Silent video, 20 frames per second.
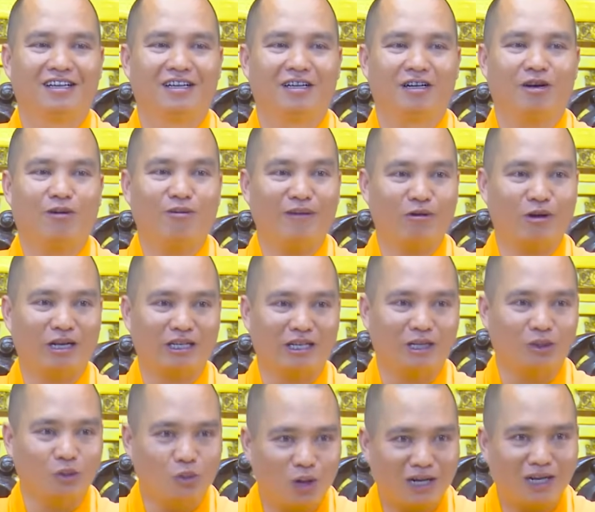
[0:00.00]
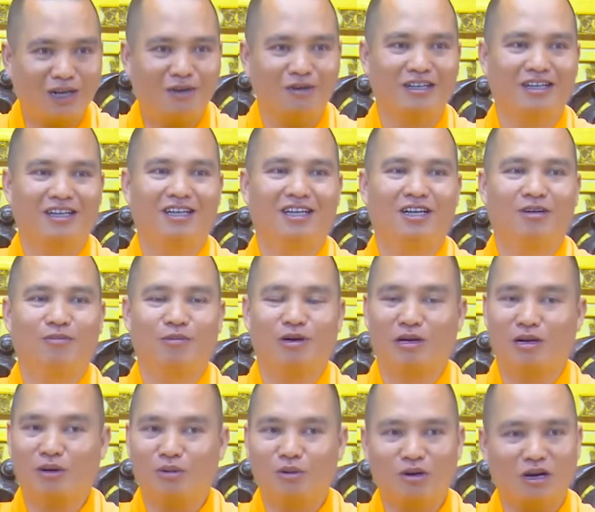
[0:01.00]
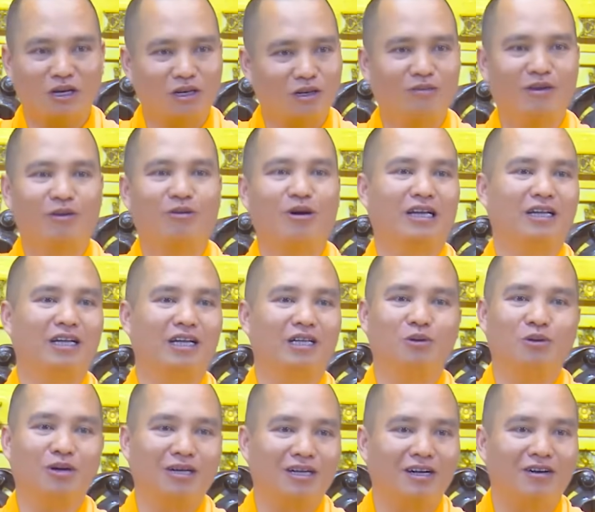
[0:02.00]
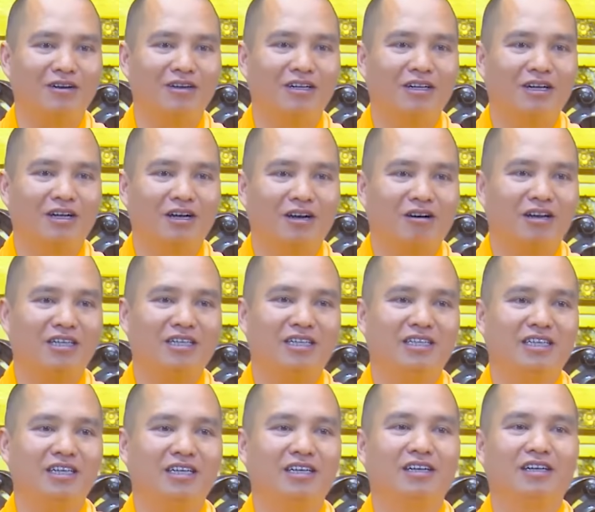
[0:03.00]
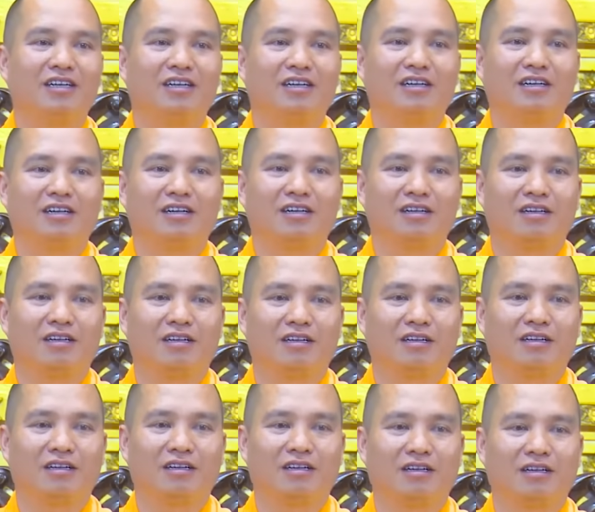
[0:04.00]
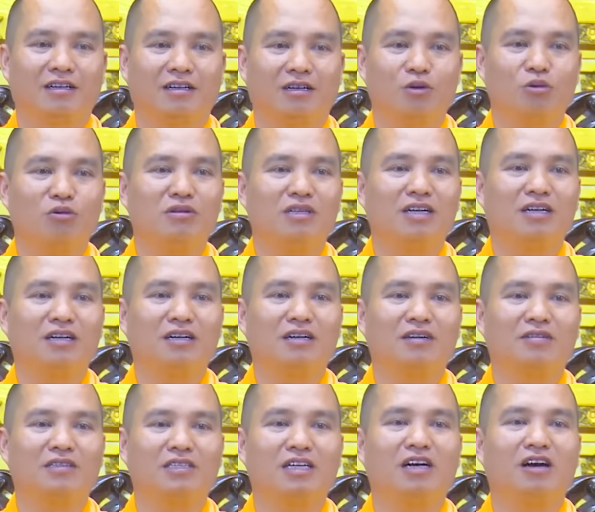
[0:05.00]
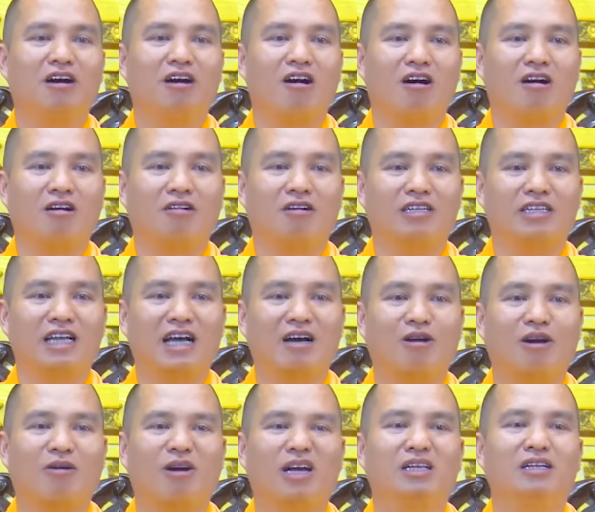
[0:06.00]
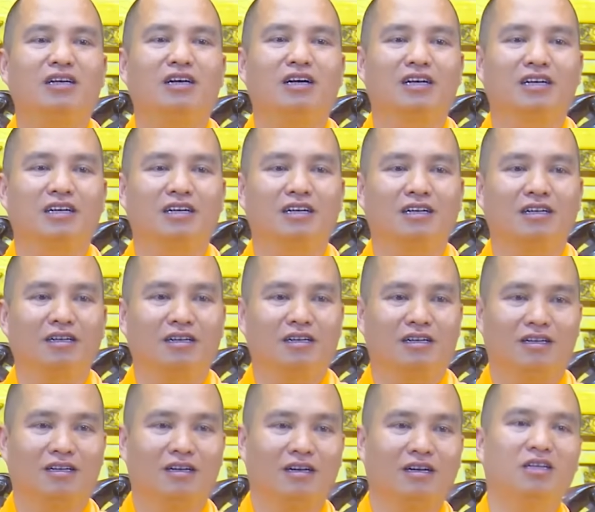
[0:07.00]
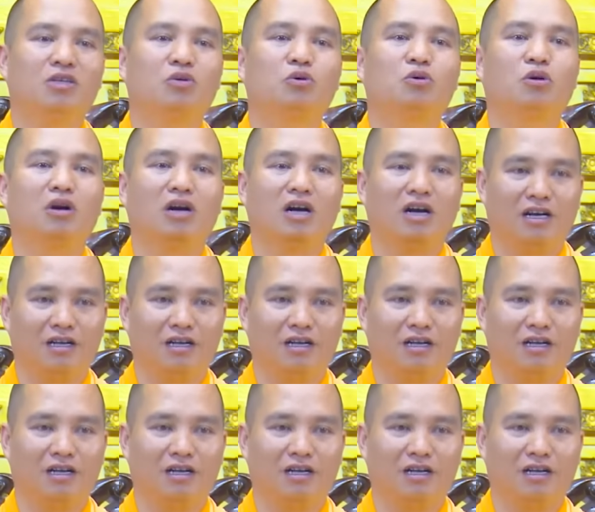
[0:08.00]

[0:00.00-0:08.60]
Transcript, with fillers: Con phải gọi thầy thuốc không? Bảo không, con không phải gọi thầy thuốc đâu. Con chỉ gì đúng giờ giờ ngọ con ra gọi hòa thượng ở chùa